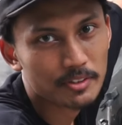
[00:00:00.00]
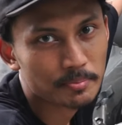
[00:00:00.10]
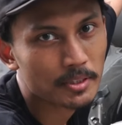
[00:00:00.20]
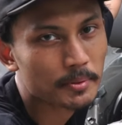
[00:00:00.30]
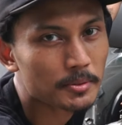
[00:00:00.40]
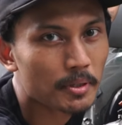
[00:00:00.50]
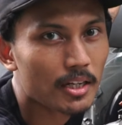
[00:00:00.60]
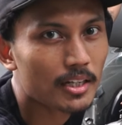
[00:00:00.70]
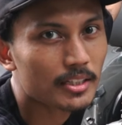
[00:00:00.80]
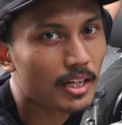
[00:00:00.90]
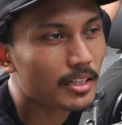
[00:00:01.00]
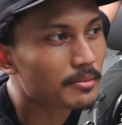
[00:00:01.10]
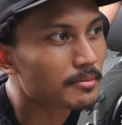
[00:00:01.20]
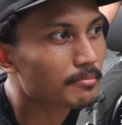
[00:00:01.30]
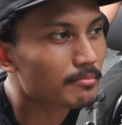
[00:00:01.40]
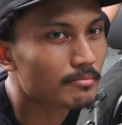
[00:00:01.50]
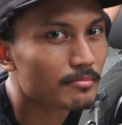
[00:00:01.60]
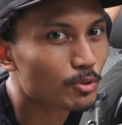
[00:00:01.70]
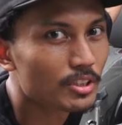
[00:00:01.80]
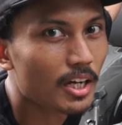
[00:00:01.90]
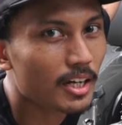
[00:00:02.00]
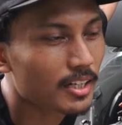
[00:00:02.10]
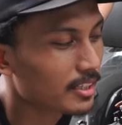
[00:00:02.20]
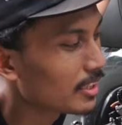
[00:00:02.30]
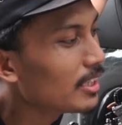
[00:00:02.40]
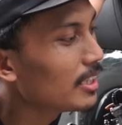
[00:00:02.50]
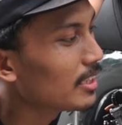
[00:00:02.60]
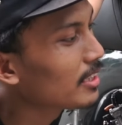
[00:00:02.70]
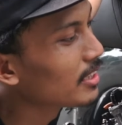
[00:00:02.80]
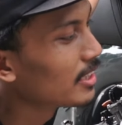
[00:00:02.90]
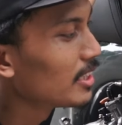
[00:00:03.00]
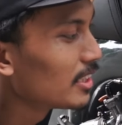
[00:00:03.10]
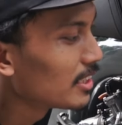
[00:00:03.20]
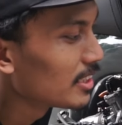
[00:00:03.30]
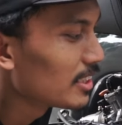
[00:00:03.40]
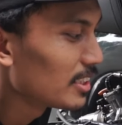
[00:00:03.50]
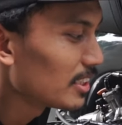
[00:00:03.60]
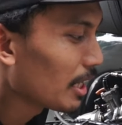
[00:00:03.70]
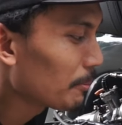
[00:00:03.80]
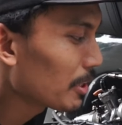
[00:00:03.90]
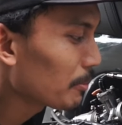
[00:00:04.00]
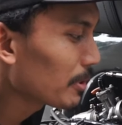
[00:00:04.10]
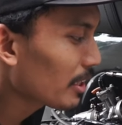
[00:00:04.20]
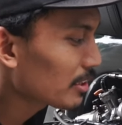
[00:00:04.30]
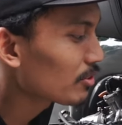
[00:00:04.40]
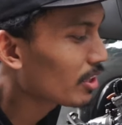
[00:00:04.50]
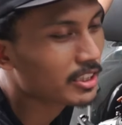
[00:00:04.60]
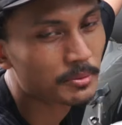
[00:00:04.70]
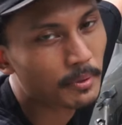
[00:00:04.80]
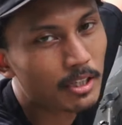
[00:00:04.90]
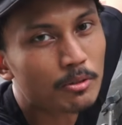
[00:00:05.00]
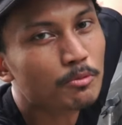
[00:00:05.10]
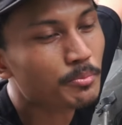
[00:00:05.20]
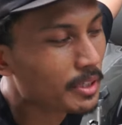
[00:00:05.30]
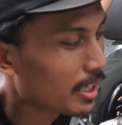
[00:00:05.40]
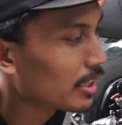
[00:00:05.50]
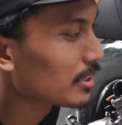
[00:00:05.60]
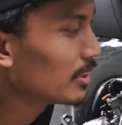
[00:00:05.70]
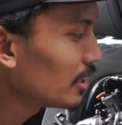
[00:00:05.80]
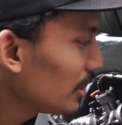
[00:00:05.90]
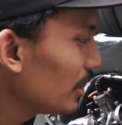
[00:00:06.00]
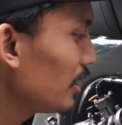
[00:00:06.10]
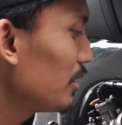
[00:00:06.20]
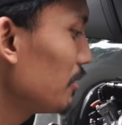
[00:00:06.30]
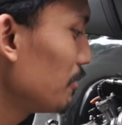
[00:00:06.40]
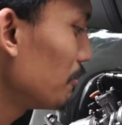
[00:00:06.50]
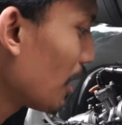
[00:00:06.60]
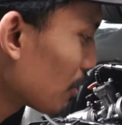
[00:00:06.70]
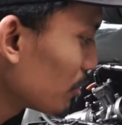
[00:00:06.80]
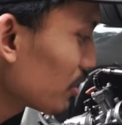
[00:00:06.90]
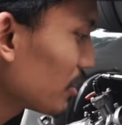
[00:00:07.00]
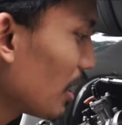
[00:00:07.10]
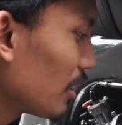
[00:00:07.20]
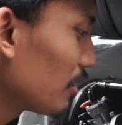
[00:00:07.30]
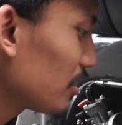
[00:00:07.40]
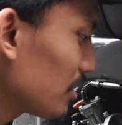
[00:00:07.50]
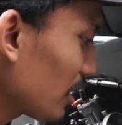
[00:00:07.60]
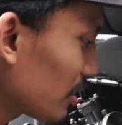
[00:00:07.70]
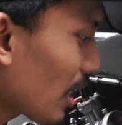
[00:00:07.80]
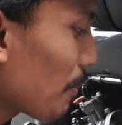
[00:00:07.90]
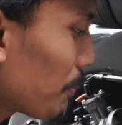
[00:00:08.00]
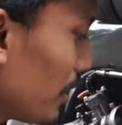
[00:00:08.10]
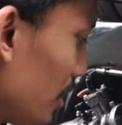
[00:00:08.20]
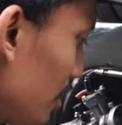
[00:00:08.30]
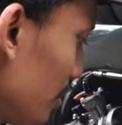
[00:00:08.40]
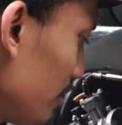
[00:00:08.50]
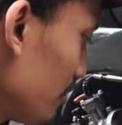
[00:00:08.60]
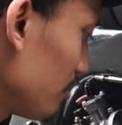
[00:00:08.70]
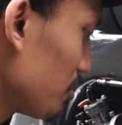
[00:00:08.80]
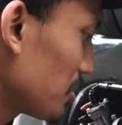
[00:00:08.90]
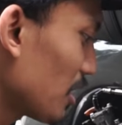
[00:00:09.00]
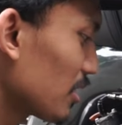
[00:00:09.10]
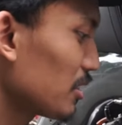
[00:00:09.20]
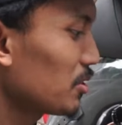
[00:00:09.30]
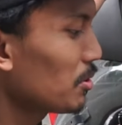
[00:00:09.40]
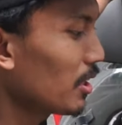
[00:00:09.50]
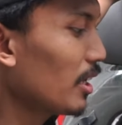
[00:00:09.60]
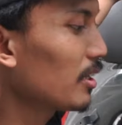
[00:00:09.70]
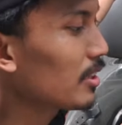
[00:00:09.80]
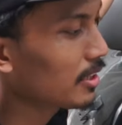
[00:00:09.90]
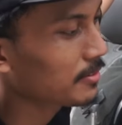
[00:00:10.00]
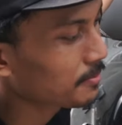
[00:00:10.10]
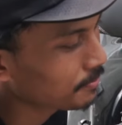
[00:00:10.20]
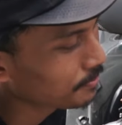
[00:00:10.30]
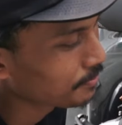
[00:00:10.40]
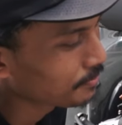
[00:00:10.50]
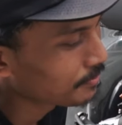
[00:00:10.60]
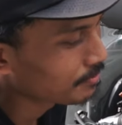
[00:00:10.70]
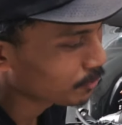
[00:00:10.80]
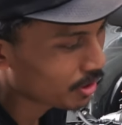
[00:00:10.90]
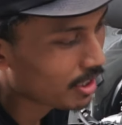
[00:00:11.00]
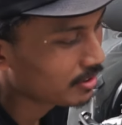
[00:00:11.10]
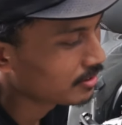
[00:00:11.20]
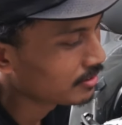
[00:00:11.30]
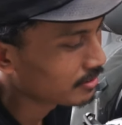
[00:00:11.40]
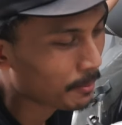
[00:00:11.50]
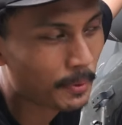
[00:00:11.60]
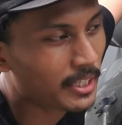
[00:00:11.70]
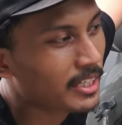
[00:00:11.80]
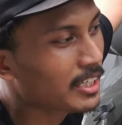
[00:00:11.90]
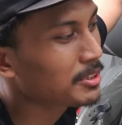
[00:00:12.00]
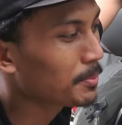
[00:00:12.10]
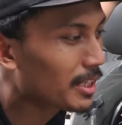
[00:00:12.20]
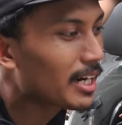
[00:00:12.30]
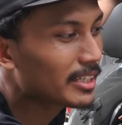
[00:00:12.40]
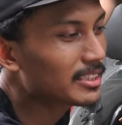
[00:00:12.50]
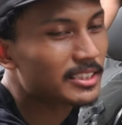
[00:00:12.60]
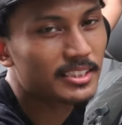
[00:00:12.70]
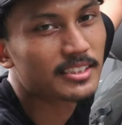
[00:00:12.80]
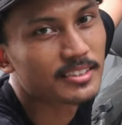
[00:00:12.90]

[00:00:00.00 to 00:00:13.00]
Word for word: Vespa-Vespa yang udah di apa namanya restorasi pada umumnya. Jadi bagus dan catnya rapi, terus nat-natnya juga kelihatan. Udah. Yang paling keren sebenarnya raknya sih.